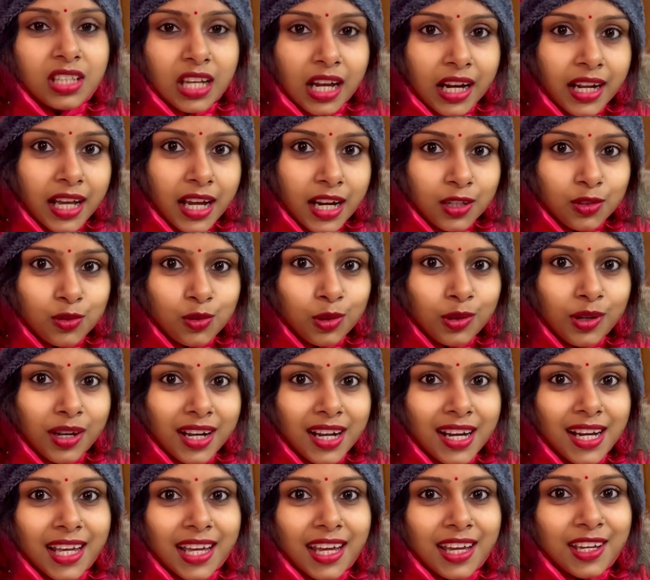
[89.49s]
সাড়ে আটশো
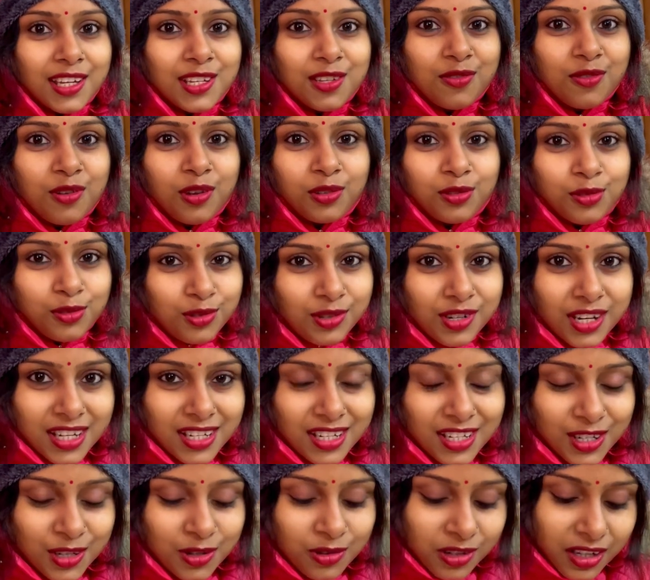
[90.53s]
টাকা লেগে গিয়েছিলো অথচ
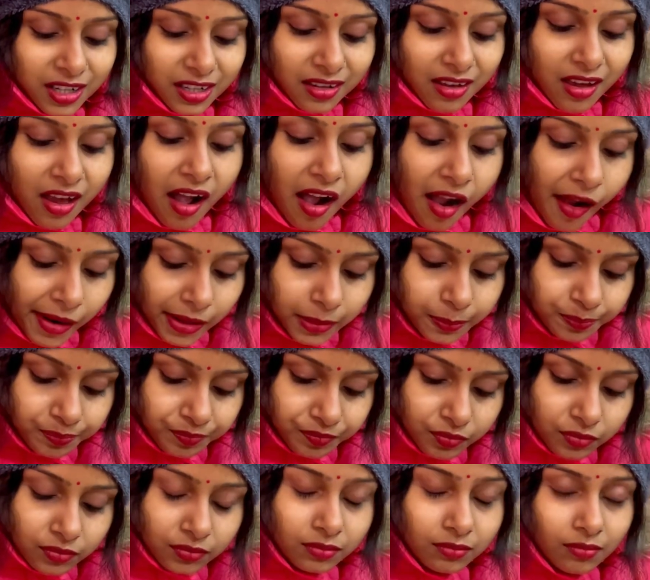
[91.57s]
টেস্টিও না
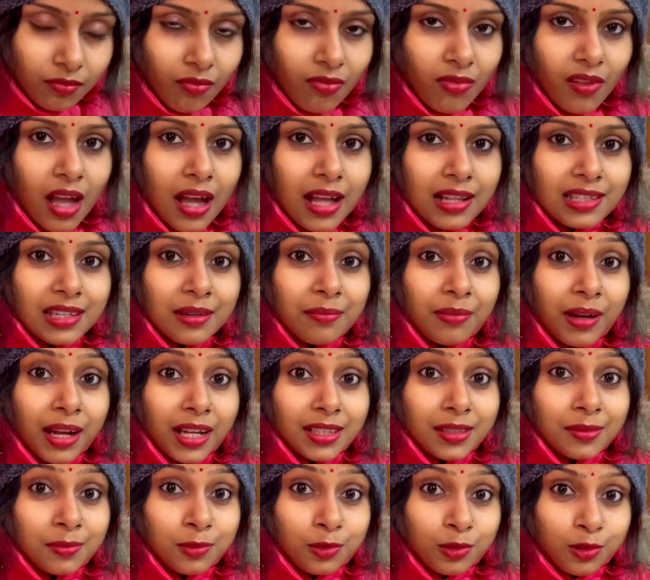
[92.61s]
আর যে
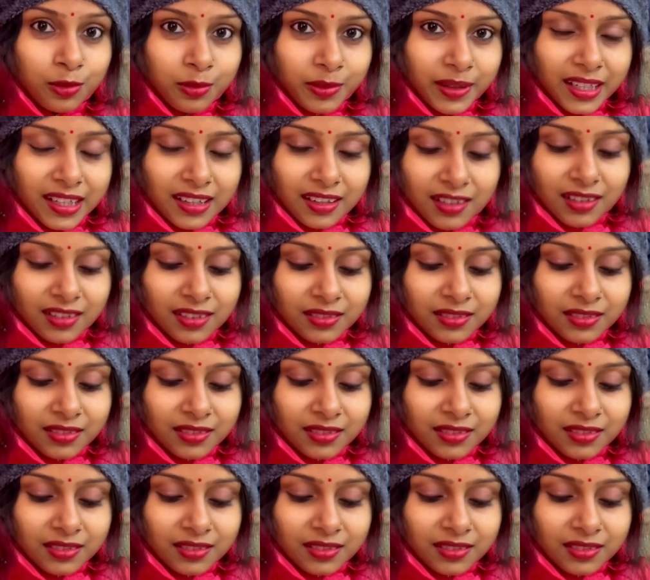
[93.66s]
মাছ মুখ বেটার